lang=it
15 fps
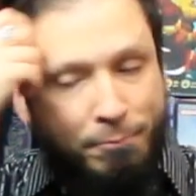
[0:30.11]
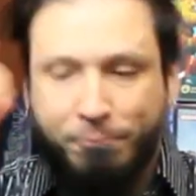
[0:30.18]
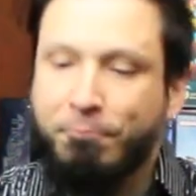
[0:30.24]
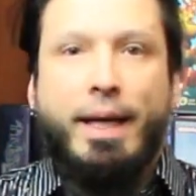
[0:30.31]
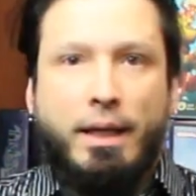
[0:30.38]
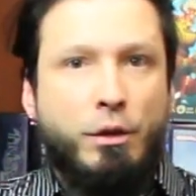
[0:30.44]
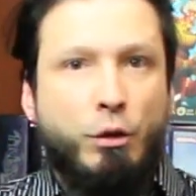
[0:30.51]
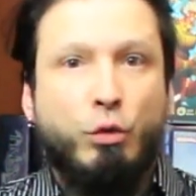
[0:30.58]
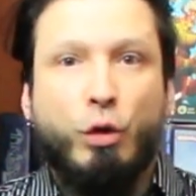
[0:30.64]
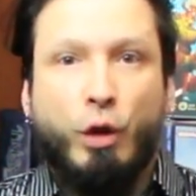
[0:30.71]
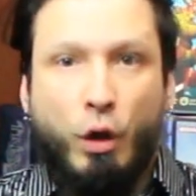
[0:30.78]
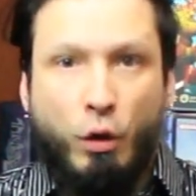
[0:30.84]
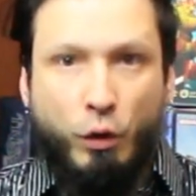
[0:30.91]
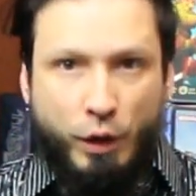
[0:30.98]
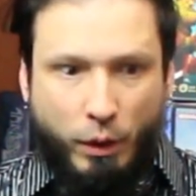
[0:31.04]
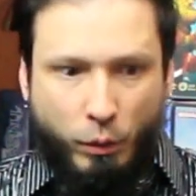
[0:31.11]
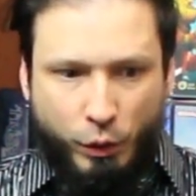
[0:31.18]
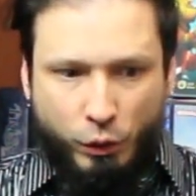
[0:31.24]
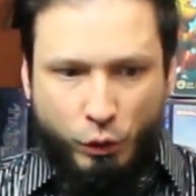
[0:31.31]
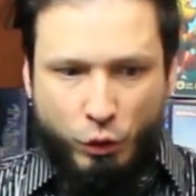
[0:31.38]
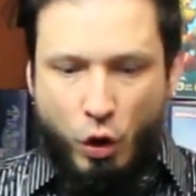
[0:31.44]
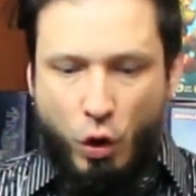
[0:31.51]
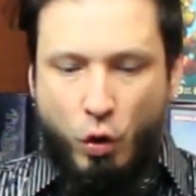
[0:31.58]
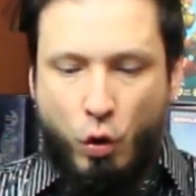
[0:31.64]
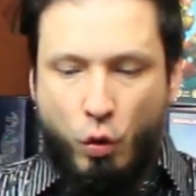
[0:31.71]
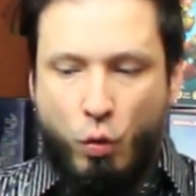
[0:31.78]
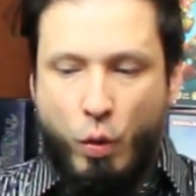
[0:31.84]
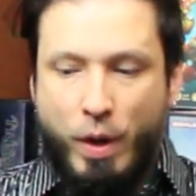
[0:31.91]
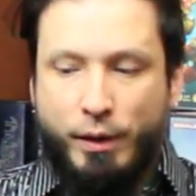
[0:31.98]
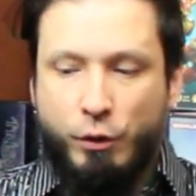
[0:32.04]
Innanzitutto che cos'è questo gioco?
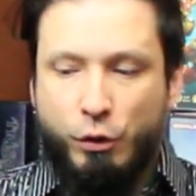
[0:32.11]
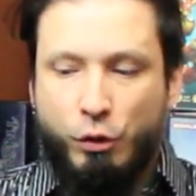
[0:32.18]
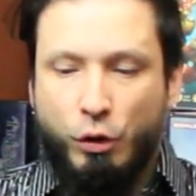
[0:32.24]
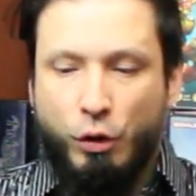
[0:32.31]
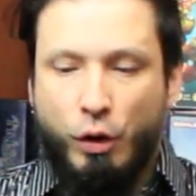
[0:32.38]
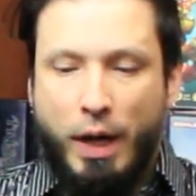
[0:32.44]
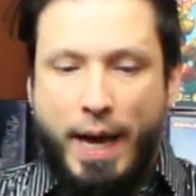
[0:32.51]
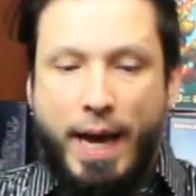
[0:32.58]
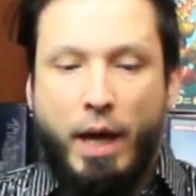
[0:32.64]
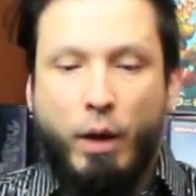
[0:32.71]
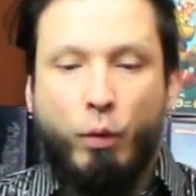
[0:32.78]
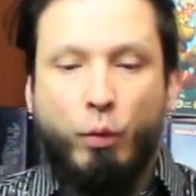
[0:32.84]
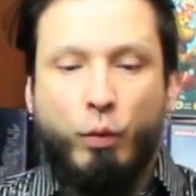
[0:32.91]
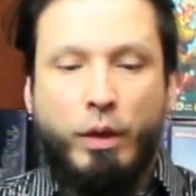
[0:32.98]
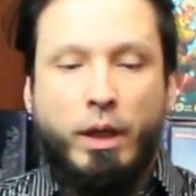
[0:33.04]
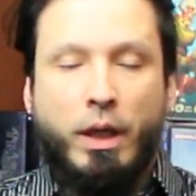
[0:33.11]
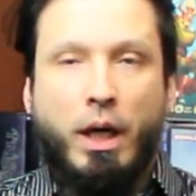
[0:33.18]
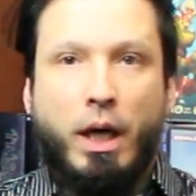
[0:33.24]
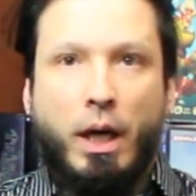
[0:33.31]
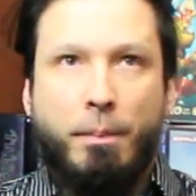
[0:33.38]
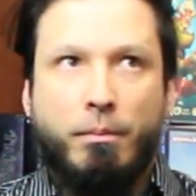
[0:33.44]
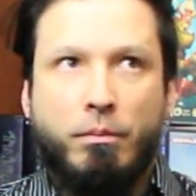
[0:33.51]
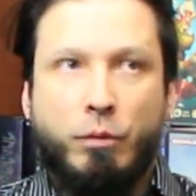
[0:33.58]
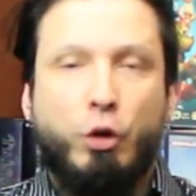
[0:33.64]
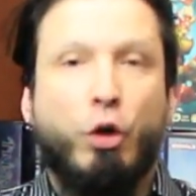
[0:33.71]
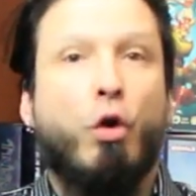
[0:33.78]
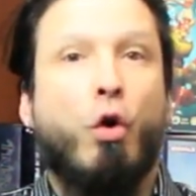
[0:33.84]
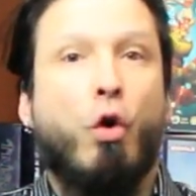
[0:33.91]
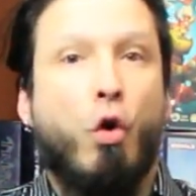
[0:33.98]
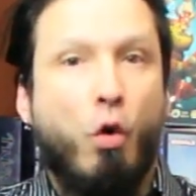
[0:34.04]
Questo è un eh,
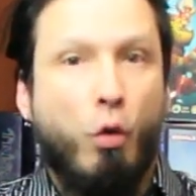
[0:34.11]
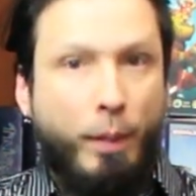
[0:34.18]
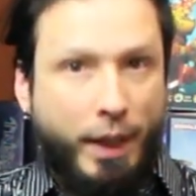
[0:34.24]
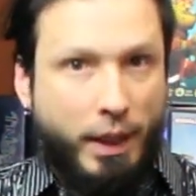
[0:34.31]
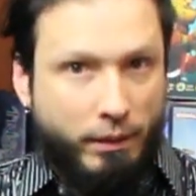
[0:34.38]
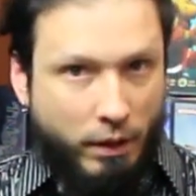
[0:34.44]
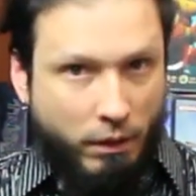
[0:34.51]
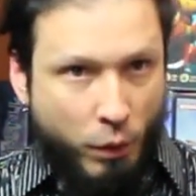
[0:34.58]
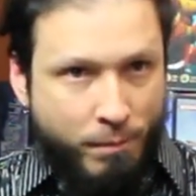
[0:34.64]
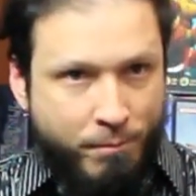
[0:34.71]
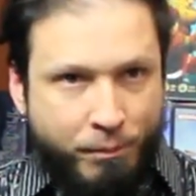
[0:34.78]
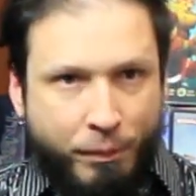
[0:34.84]
gioco cooperativo.